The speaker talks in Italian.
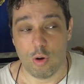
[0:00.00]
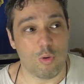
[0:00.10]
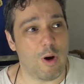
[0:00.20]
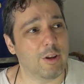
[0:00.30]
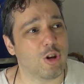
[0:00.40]

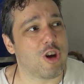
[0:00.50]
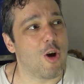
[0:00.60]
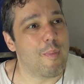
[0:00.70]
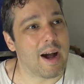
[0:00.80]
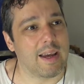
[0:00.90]
Quando c'è
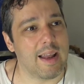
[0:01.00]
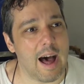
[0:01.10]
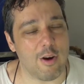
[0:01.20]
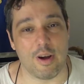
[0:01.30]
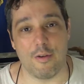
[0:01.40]
un
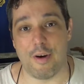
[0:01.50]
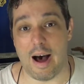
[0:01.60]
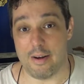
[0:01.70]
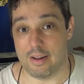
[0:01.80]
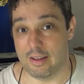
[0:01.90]
macchinario che
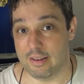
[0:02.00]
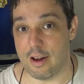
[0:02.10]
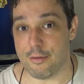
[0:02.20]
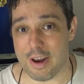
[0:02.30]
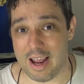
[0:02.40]
fa
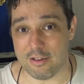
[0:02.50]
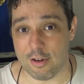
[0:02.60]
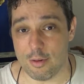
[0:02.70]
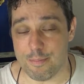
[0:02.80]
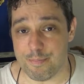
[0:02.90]
del
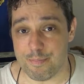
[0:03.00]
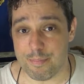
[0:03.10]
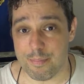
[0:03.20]
fresco,